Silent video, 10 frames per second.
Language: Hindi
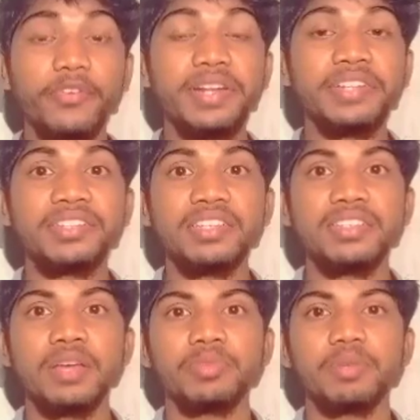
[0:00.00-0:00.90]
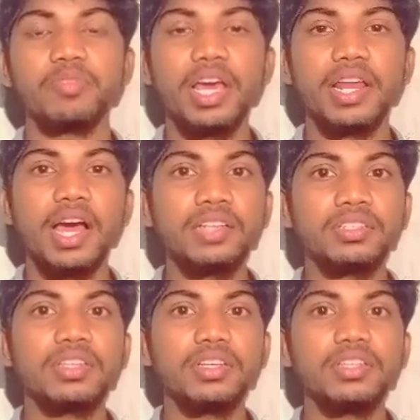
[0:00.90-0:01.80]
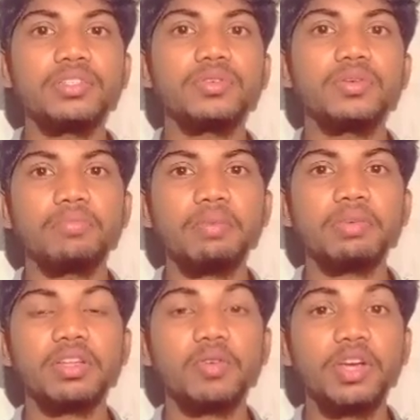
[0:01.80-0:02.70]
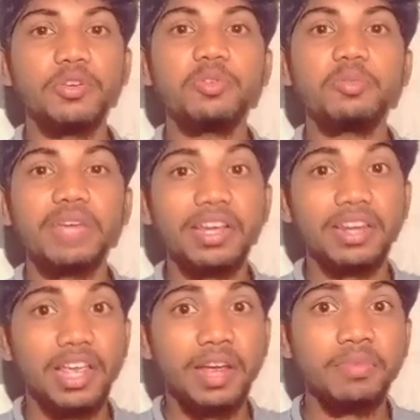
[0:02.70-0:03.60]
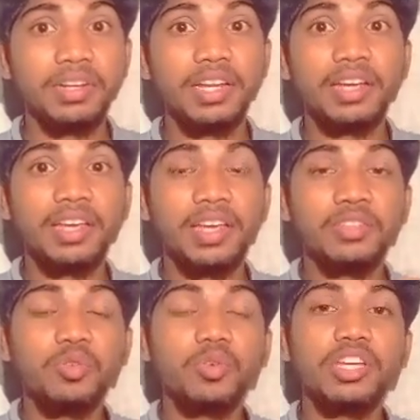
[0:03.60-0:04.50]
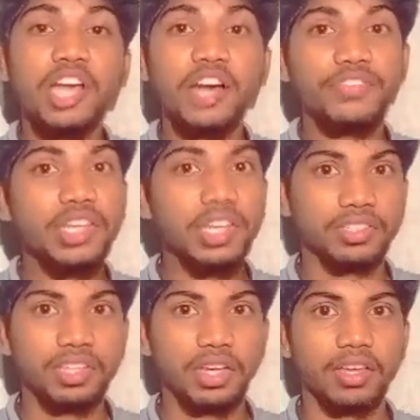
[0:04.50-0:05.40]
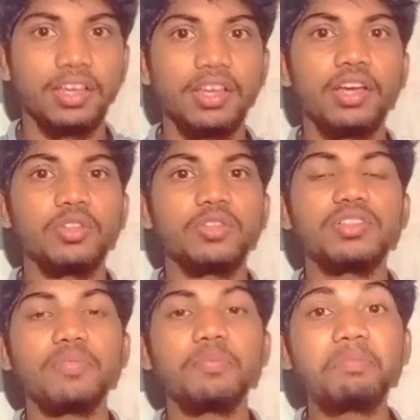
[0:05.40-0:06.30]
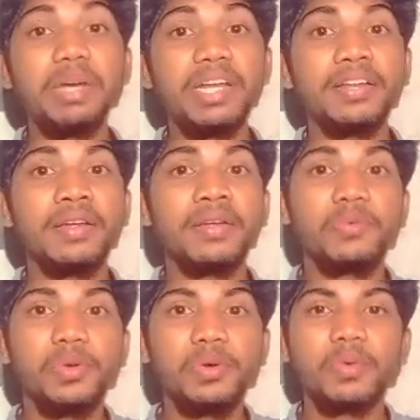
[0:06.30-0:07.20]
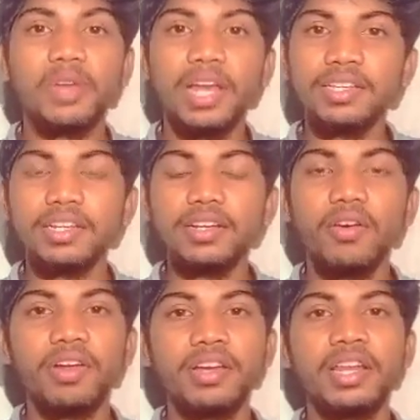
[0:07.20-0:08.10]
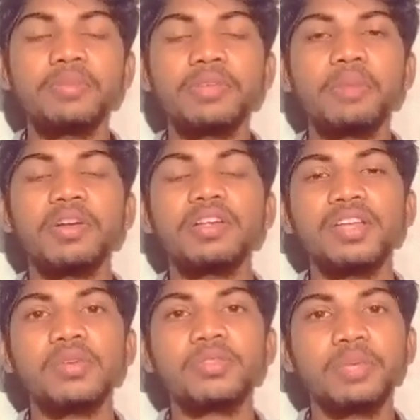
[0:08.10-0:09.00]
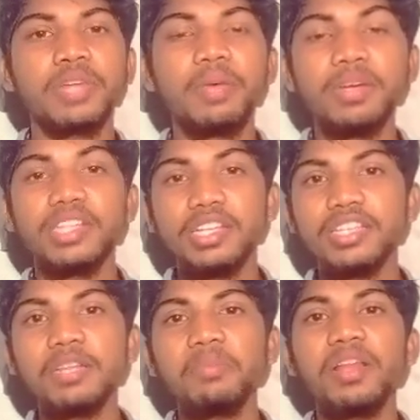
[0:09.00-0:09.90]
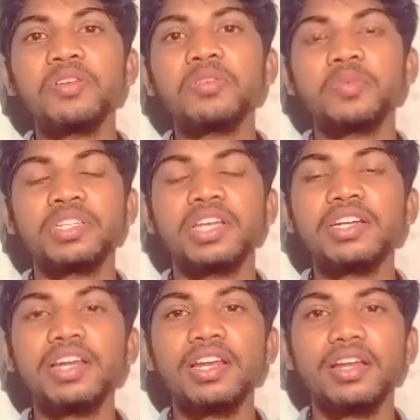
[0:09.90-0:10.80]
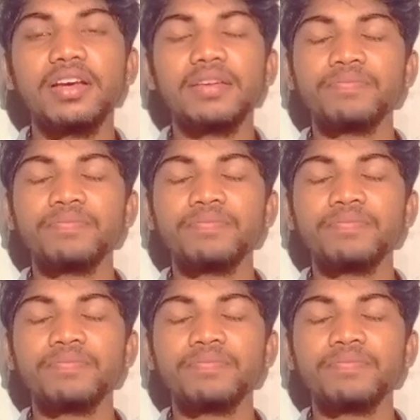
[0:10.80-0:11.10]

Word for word: फ्रेंड्स कैसे हैं आप सब तो यार आज की इस वीडियो में मैं बताऊंगा यूट्यूब का एक नया अपडेट आ गया है जो कि काफ़ी अच्छा है तो बने रहें वीडियो को लास्ट तक और अगर आप चैनल पर चैनल को सब्सक्राइब कर देना साथ ही बेल आइकन को शेयर कर लेना